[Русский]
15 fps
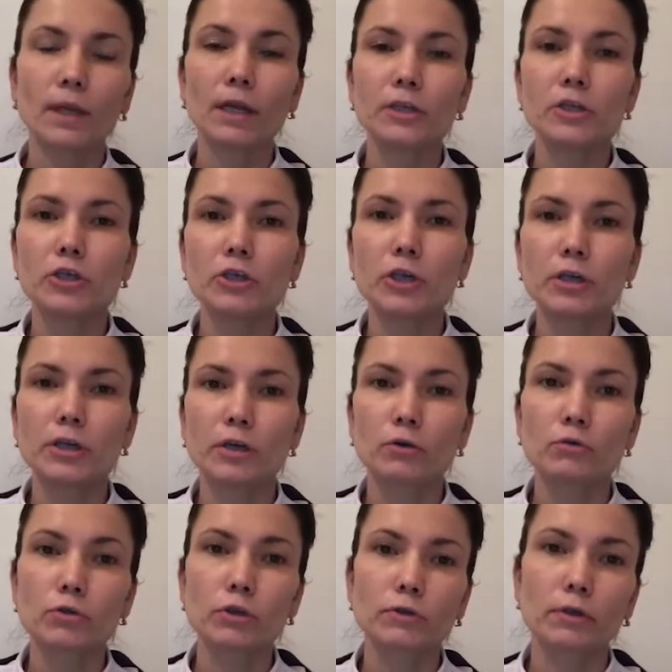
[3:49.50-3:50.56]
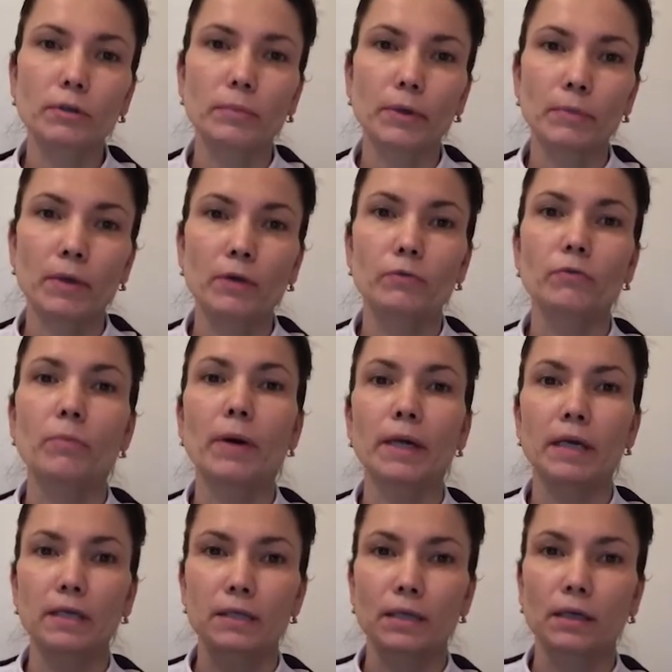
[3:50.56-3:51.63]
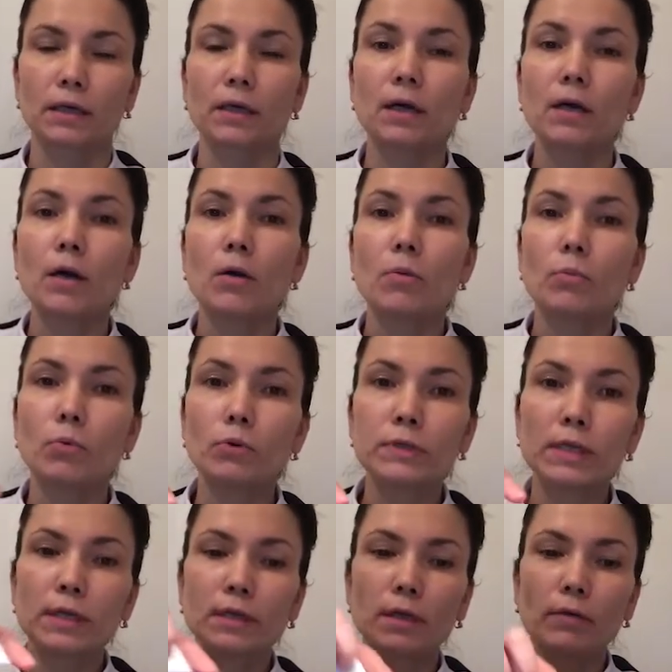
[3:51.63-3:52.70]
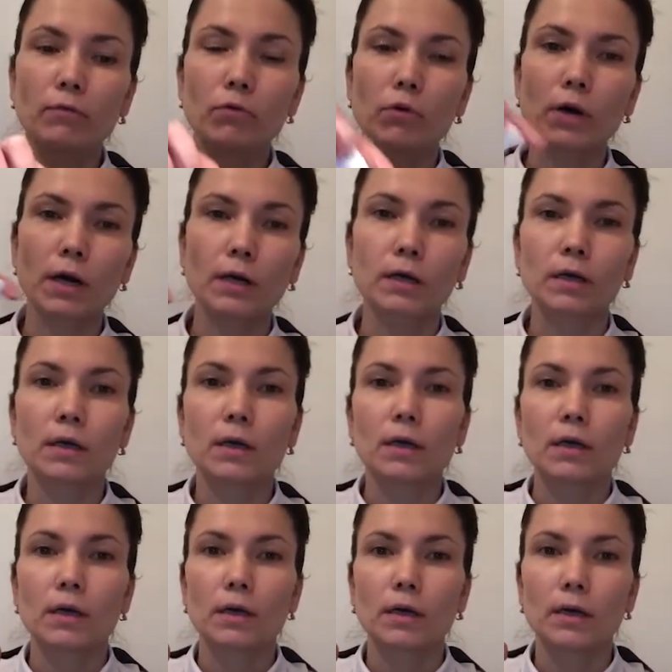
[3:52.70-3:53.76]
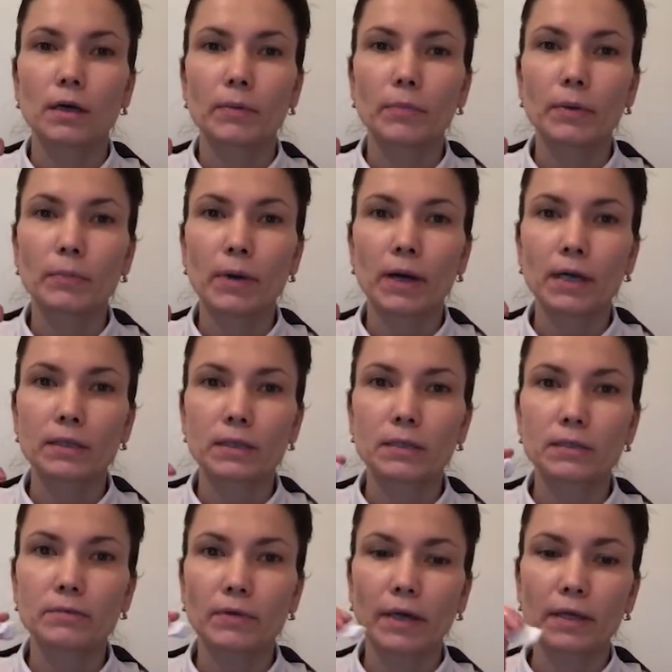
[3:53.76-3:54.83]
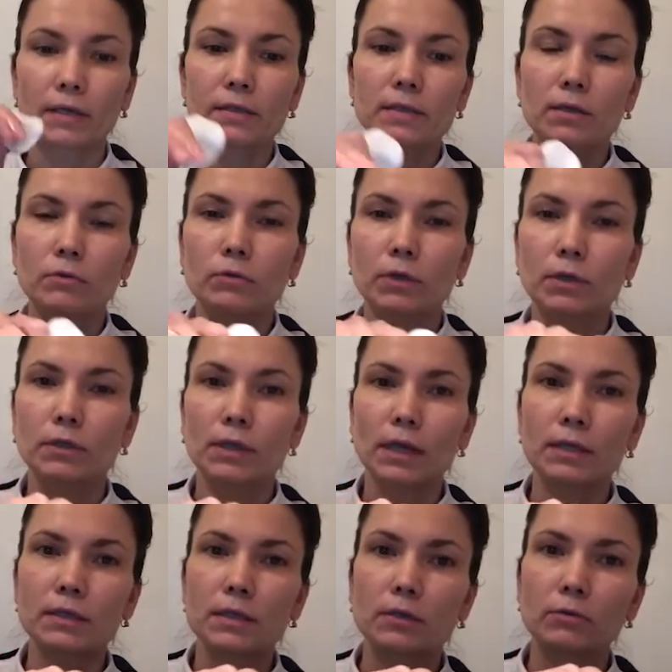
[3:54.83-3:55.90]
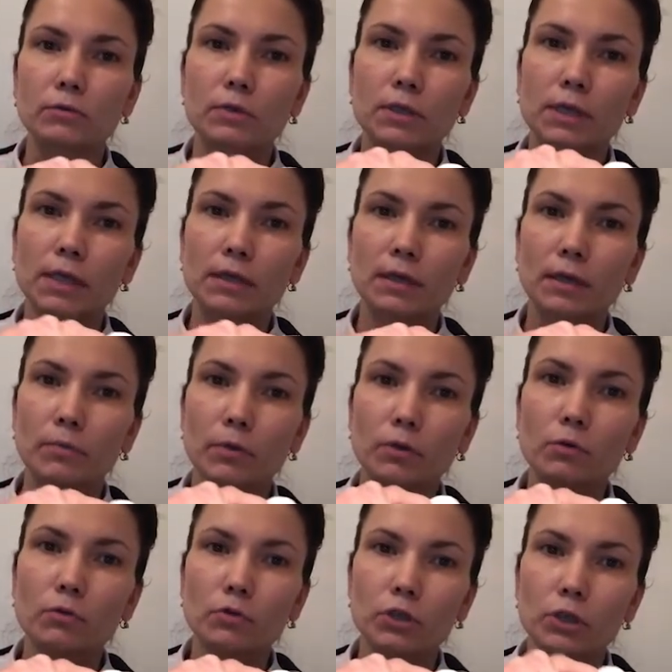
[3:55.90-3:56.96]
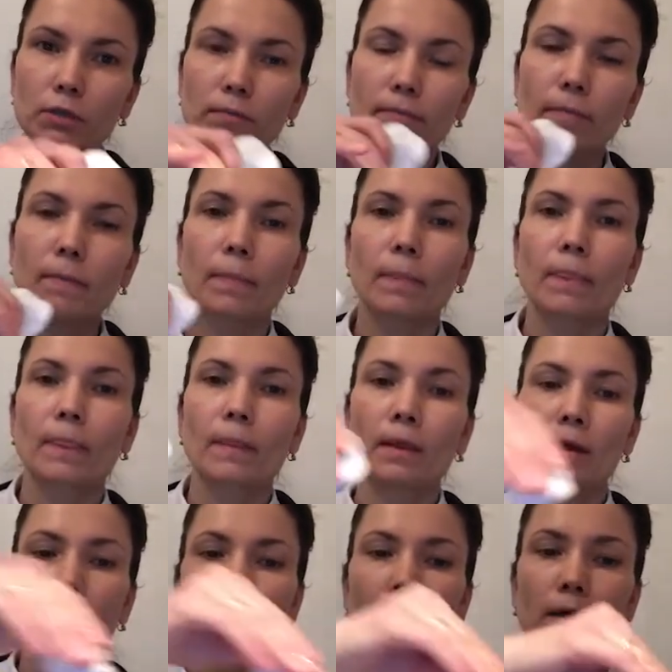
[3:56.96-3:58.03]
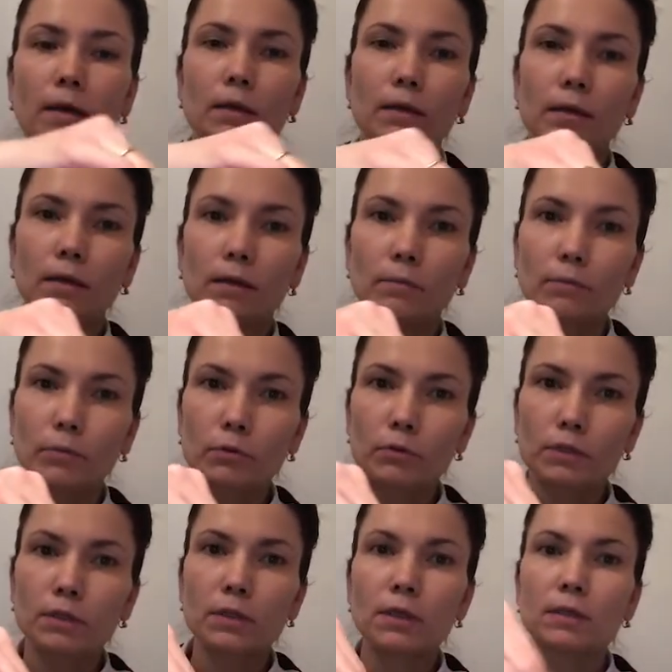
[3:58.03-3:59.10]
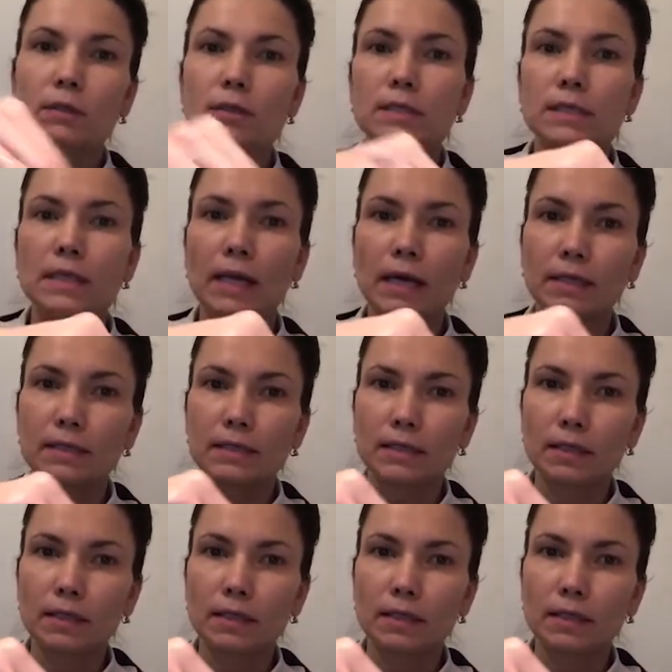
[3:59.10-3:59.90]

очищения кожи, к примеру, в поездках. После того, как а, препарат растворился, он контактирует с клетками кожи, просто снять